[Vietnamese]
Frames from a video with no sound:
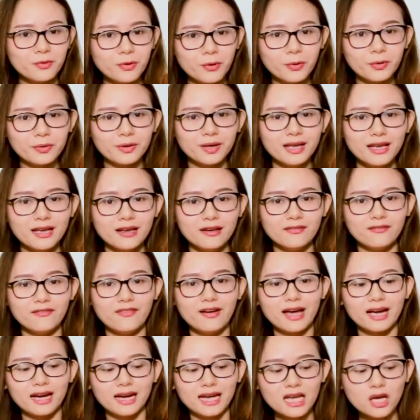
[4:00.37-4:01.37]
rồi
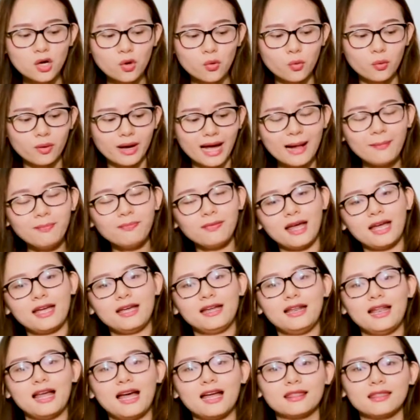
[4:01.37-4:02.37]
và cái nguồn cáp
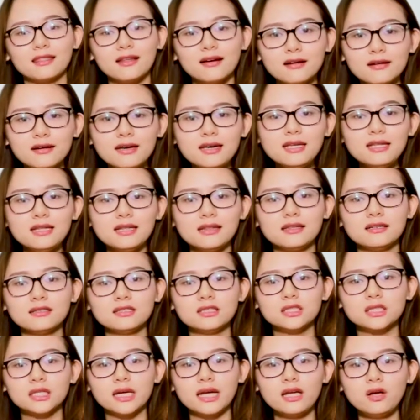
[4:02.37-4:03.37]
này là tới
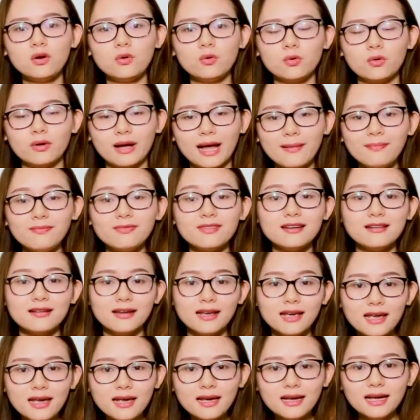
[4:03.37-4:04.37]
từ cái nguồn cáp tinh
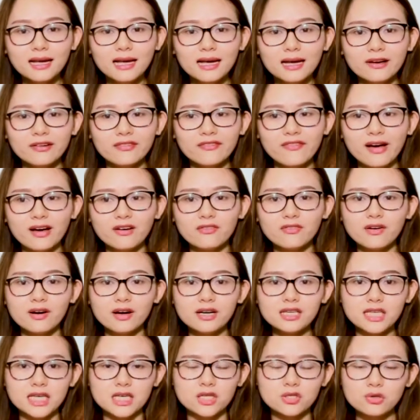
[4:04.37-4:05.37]
khiết và
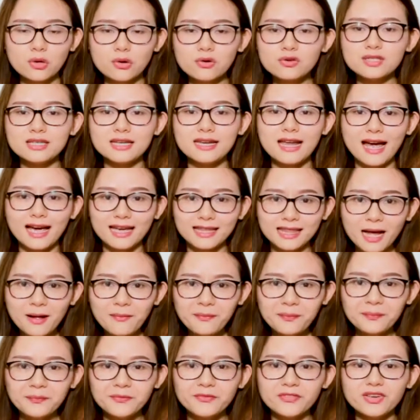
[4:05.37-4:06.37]
với chỉ số GI
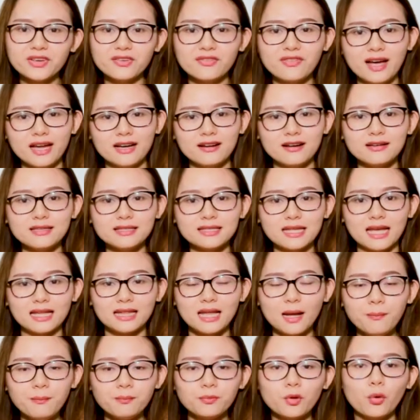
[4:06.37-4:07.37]
thấp vì vậy nó sẽ
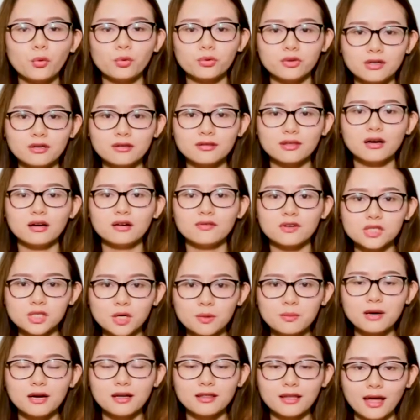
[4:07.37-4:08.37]
hấp thụ từ từ vào
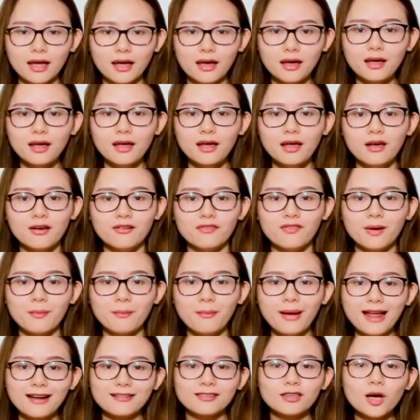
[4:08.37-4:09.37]
trong cơ thể và
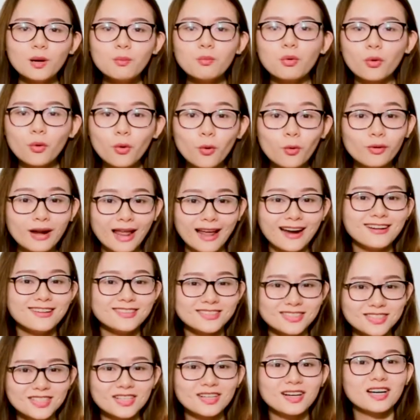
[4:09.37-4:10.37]
mang tới một nguồn năng
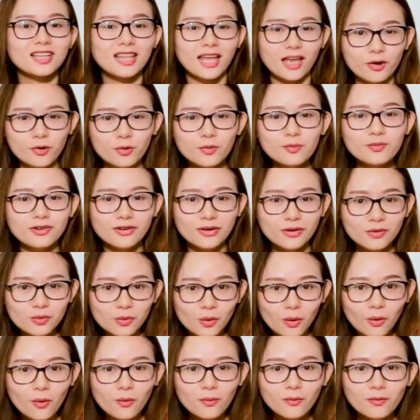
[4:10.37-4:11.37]
lượng cho cơ thể của mình rất
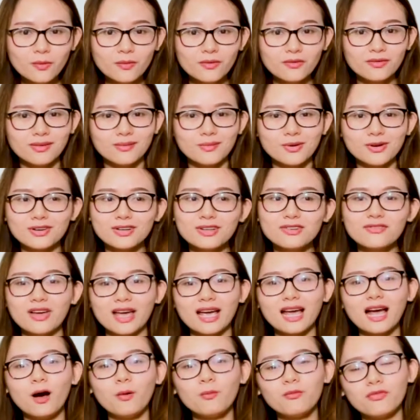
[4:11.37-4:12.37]
tốt và mọi người
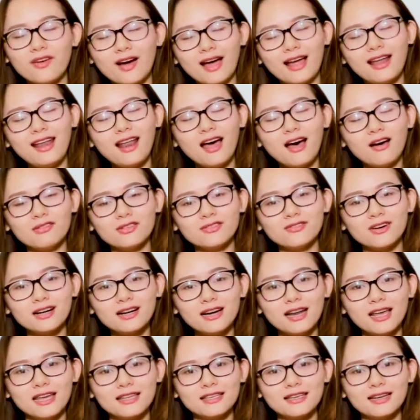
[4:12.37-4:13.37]
phải không phải lo về
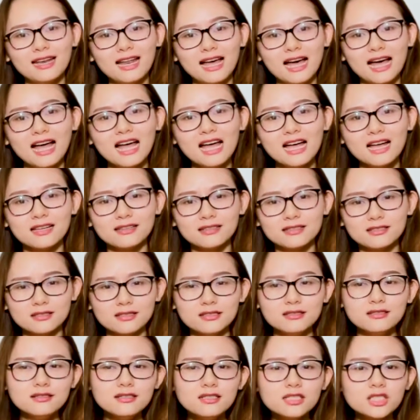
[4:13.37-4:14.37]
vấn đề như là
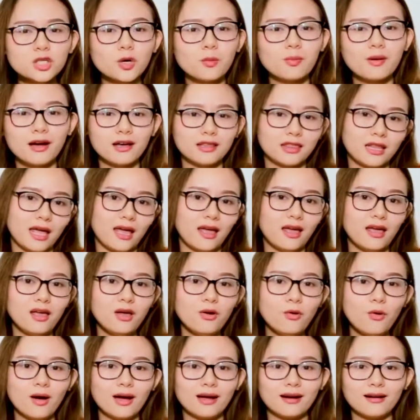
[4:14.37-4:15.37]
trữ nước trong cơ thể
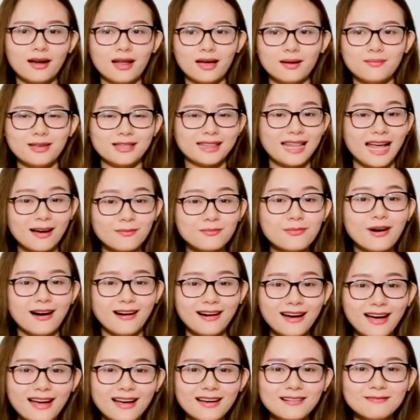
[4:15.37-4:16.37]
hoặc là bị tăng
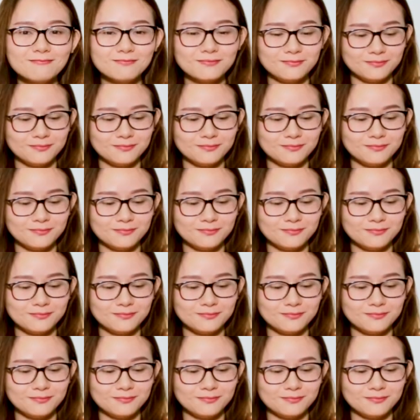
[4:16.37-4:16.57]
mỡ ha